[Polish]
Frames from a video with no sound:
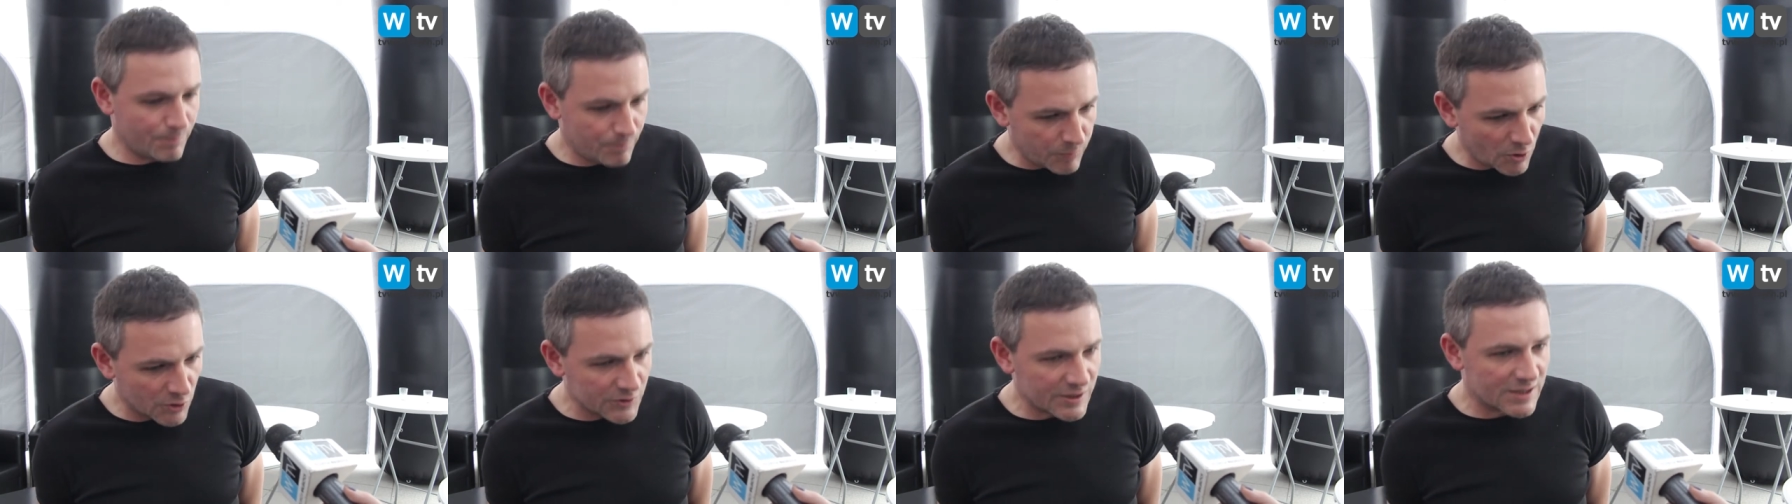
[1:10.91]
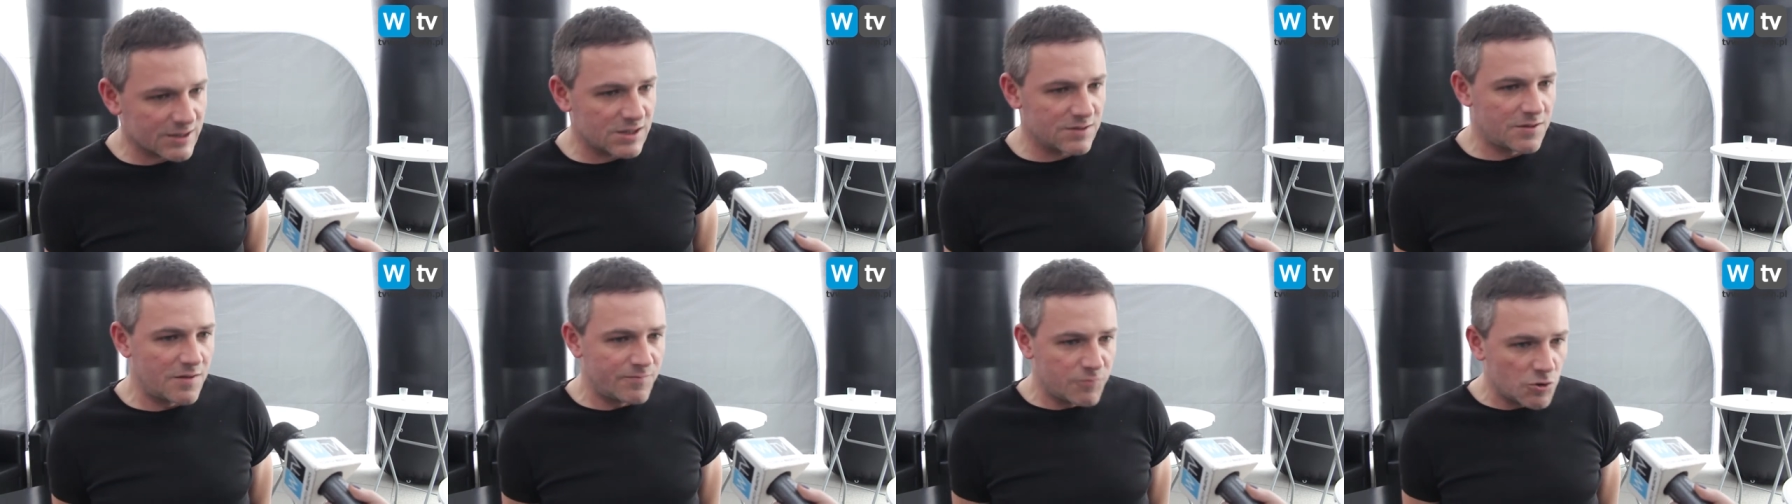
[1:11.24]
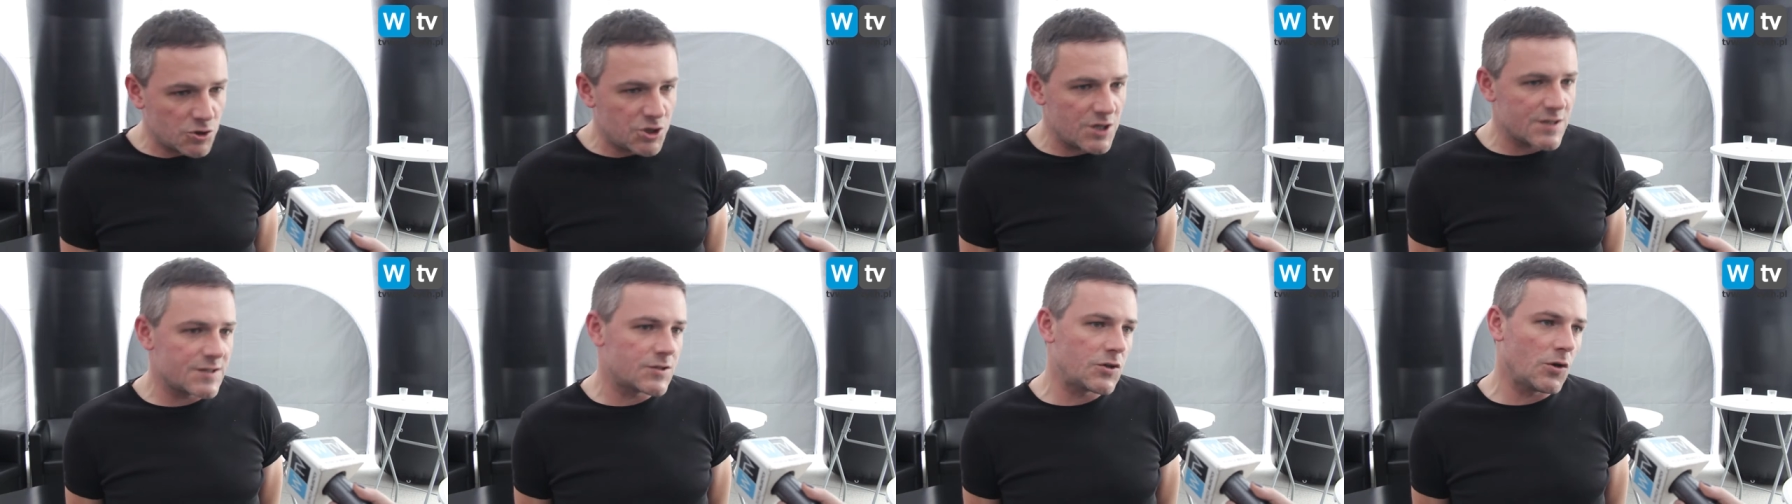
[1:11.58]
ponad
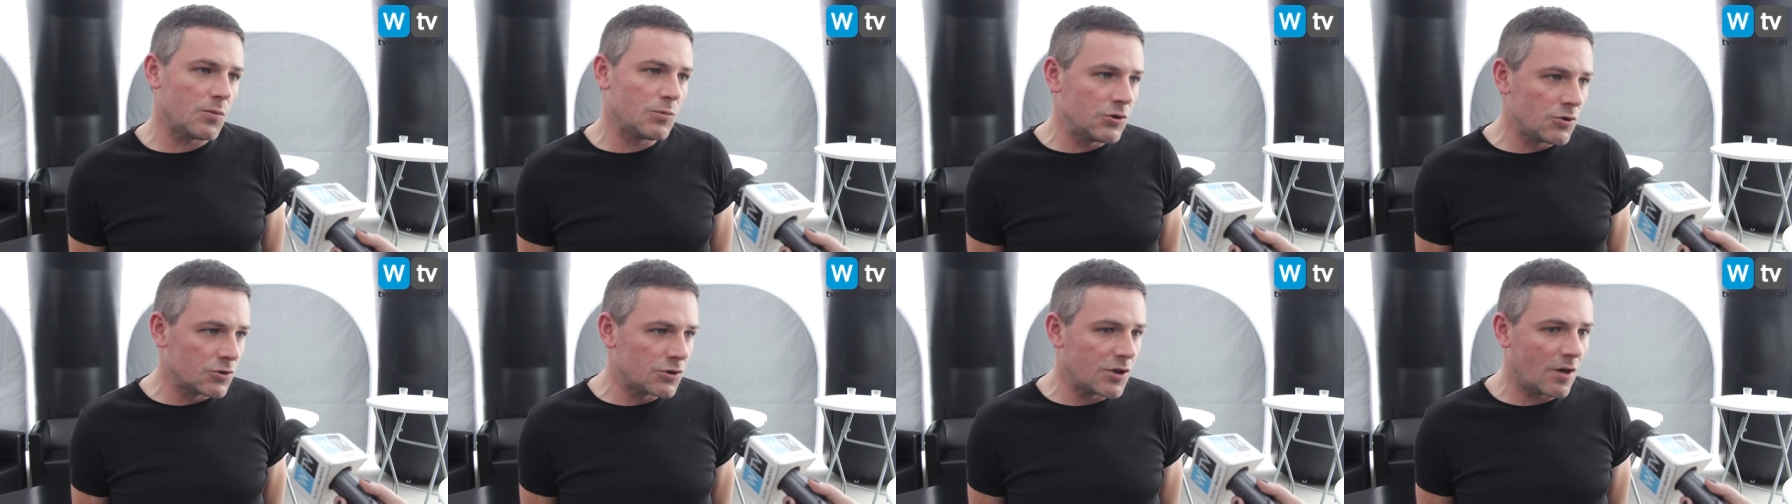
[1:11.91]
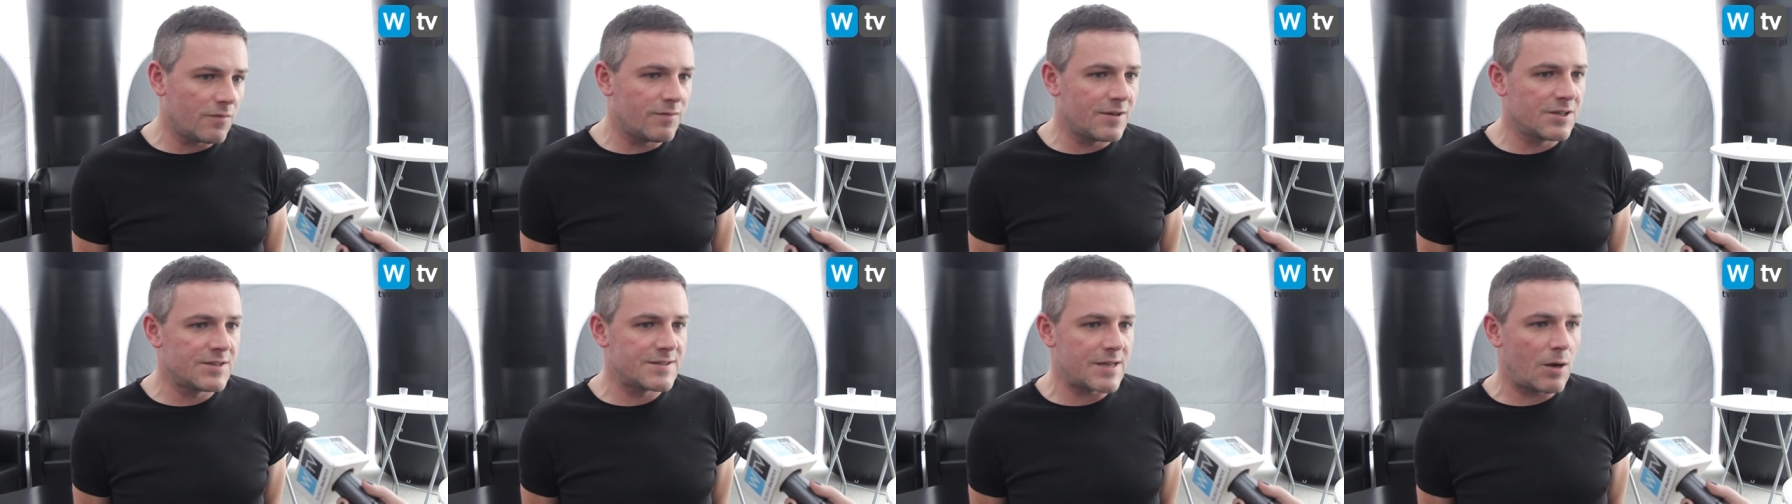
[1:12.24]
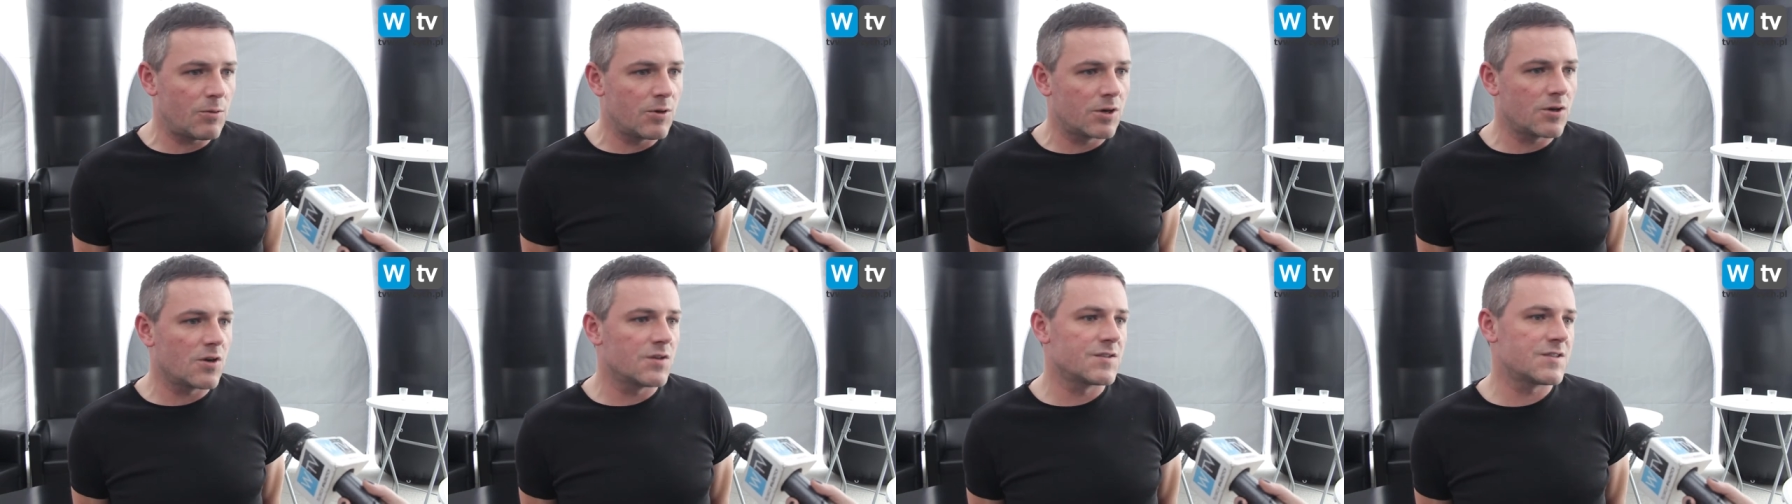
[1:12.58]
20-minutowe,
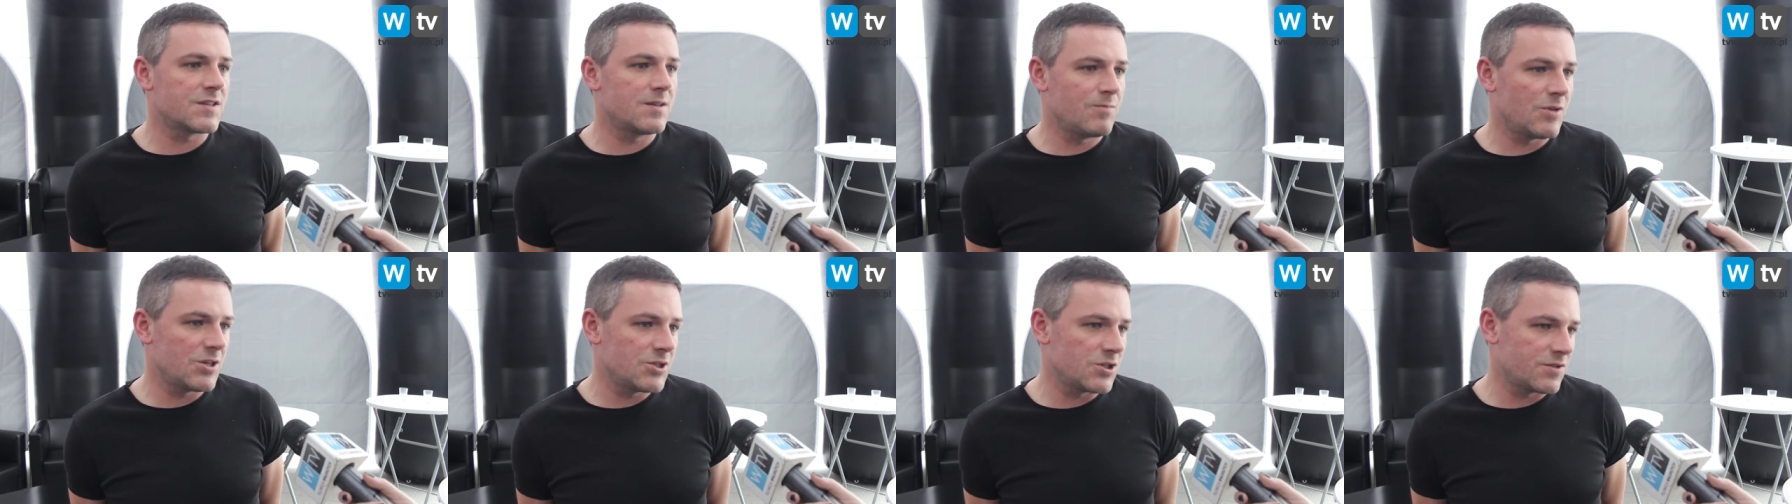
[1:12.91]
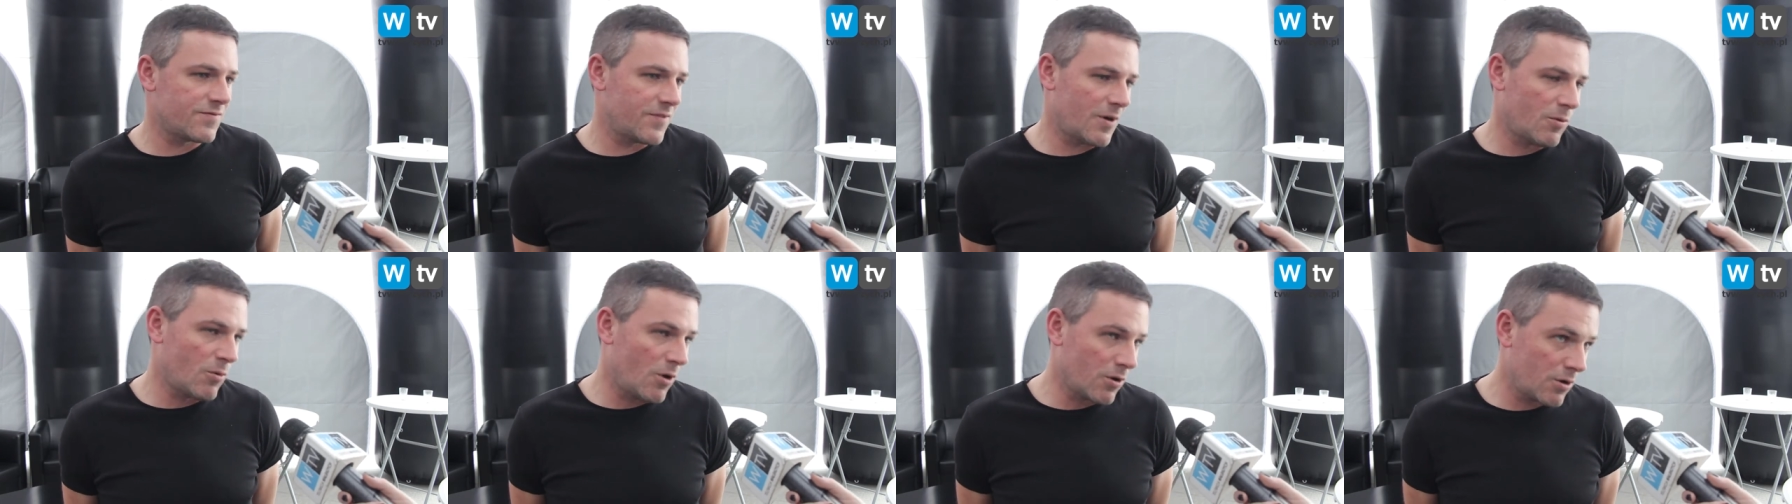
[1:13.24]
cały koncert będzie trwał